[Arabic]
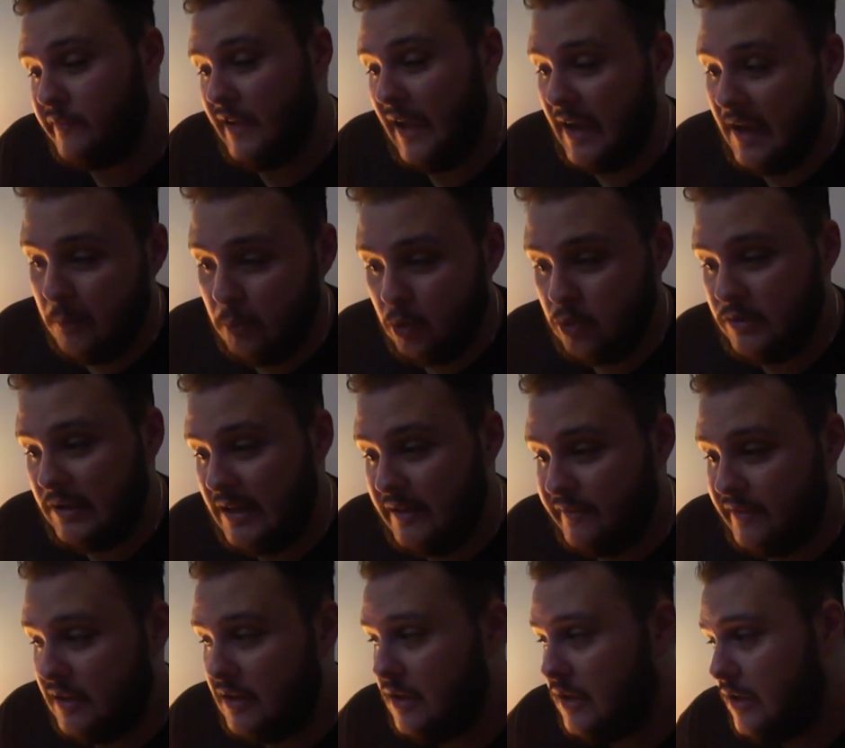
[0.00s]
يمكن يكون في حاجه
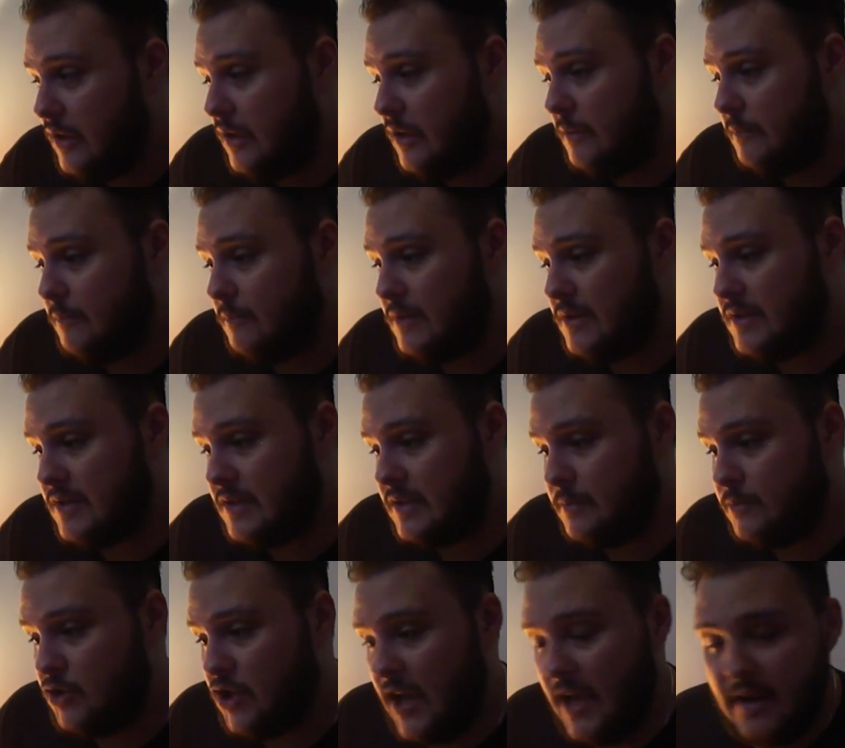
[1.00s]
مختلفه
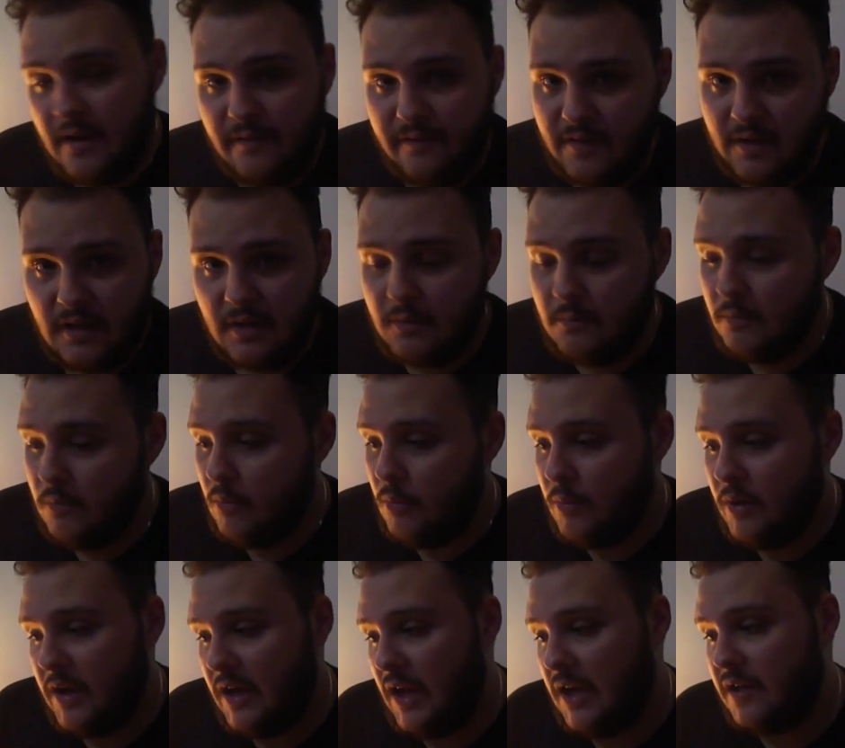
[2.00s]
بس مش عارف يعني
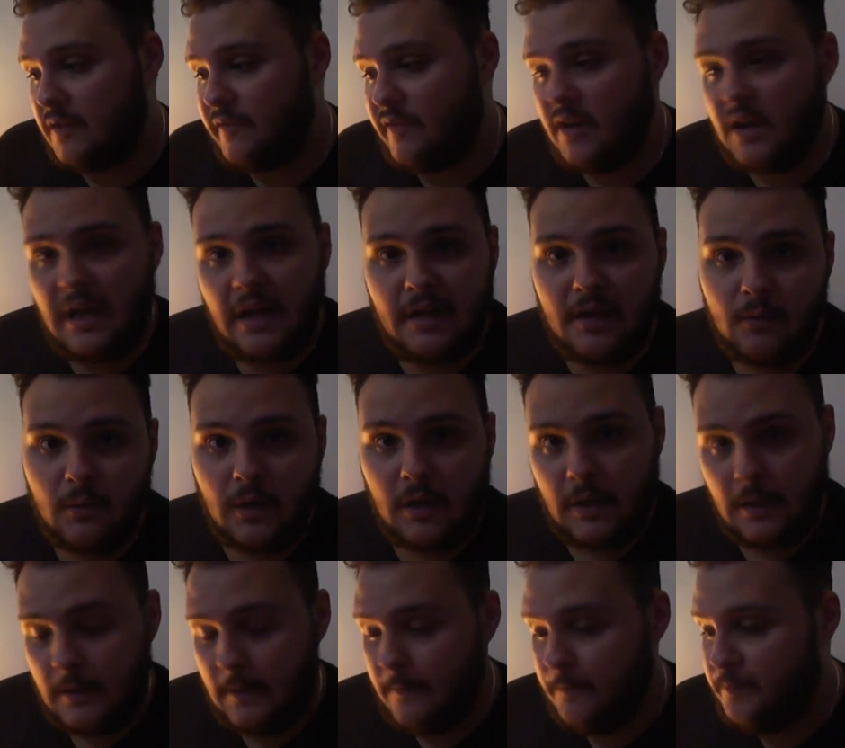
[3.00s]
ممكن هنتفرج عليه
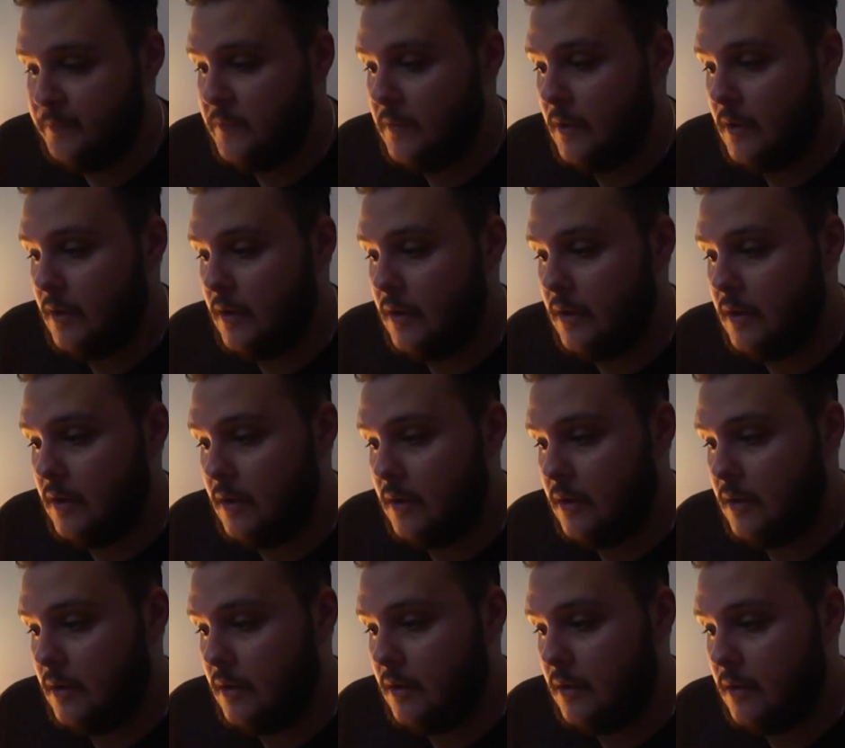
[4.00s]
ولا لا
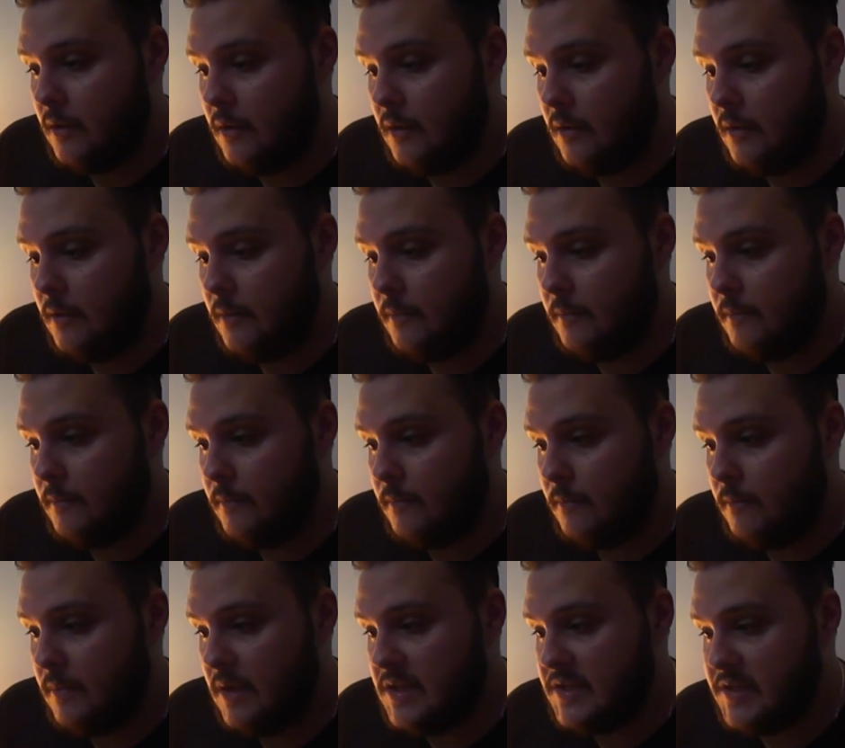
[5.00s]
أه
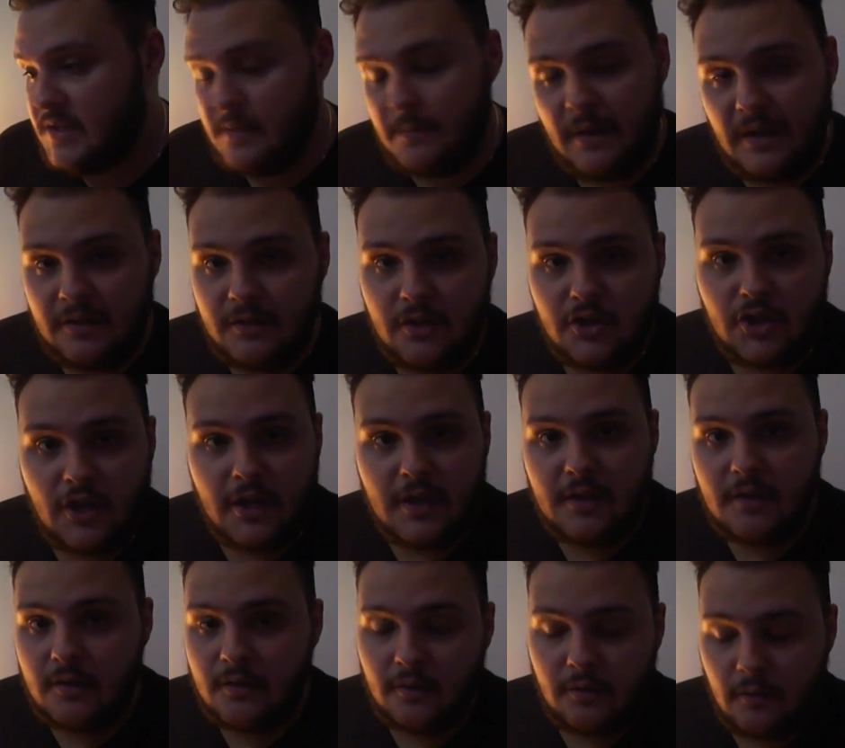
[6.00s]
بس ما
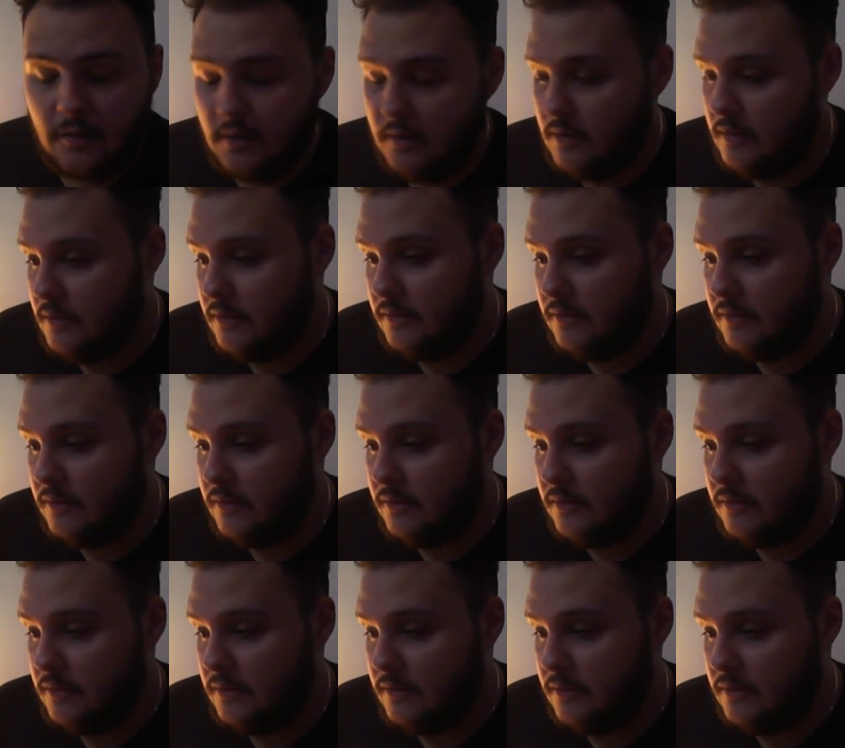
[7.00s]
عنديش اي